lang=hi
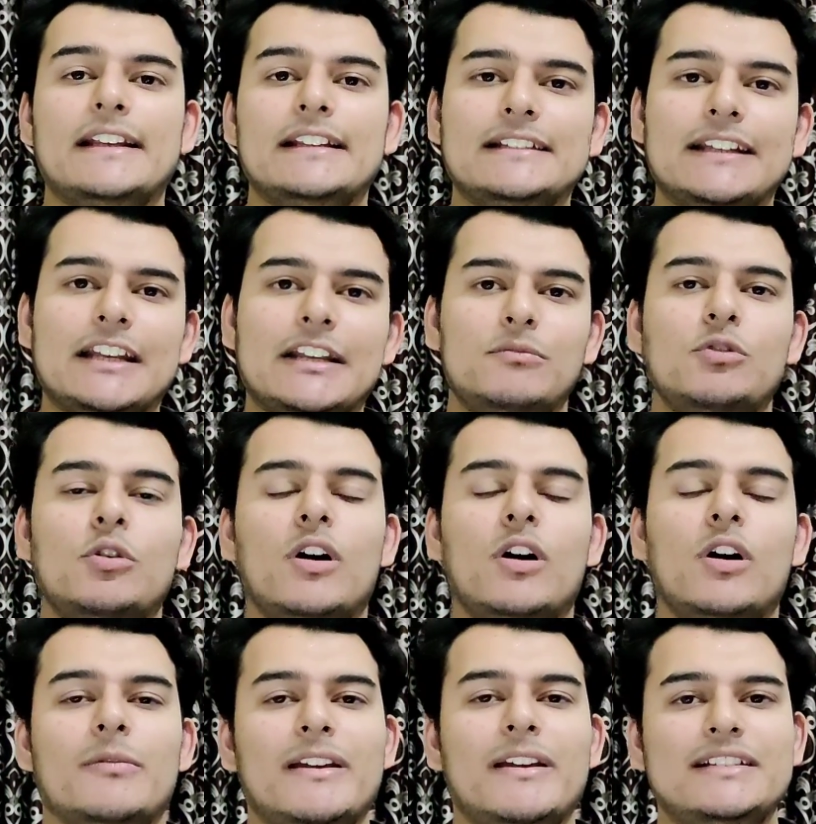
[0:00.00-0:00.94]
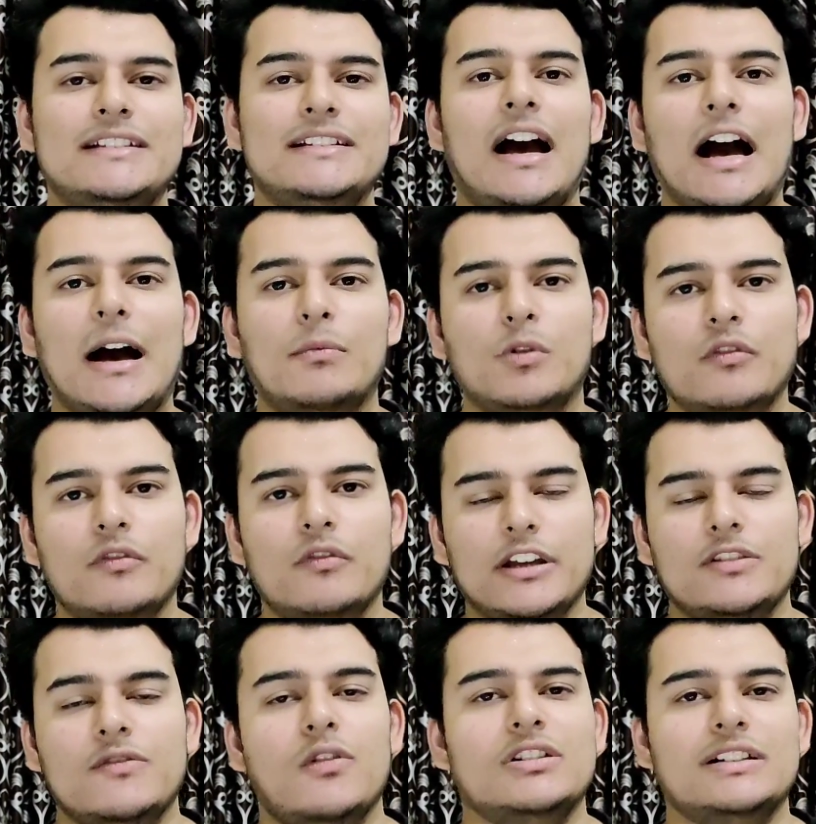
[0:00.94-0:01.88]
इस क्रीम को हमेशा आपको
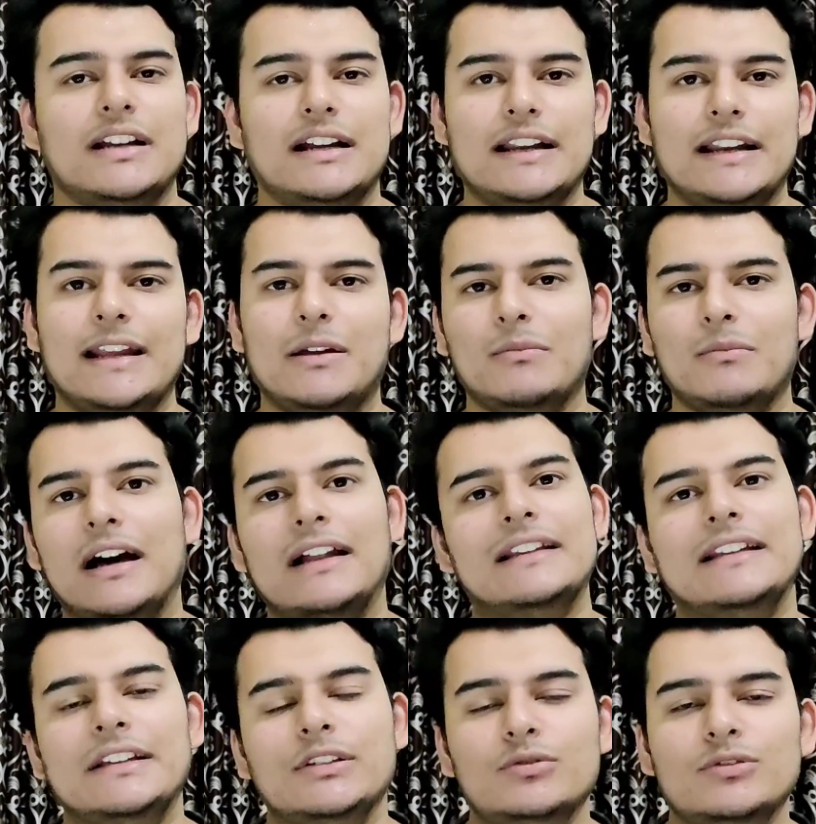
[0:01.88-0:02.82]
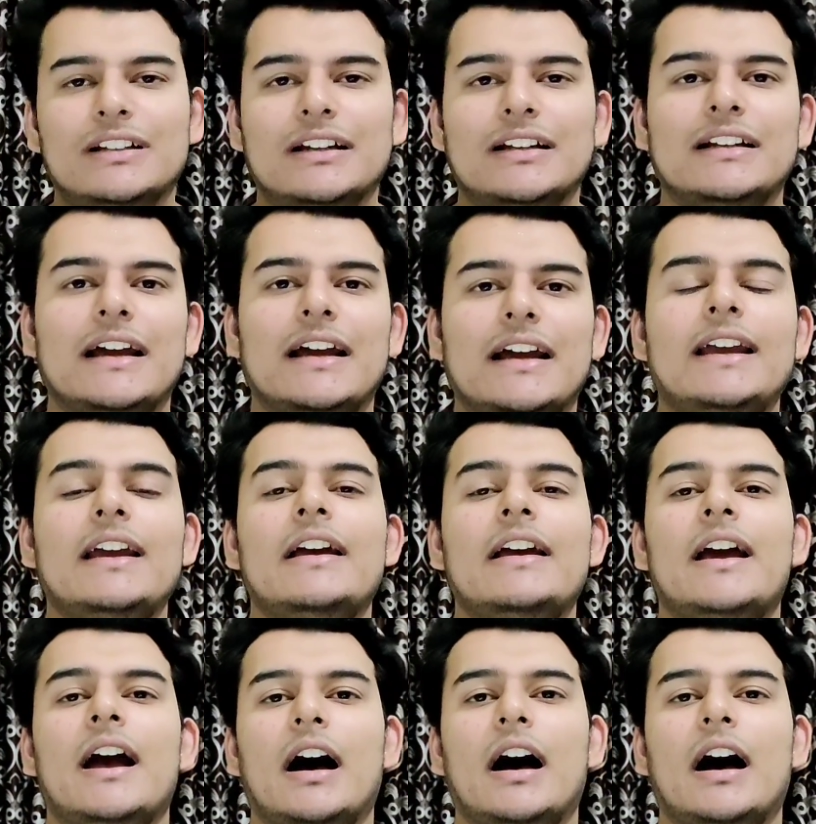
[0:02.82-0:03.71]
फेस वॉश करने के बाद ही यूज़ करना है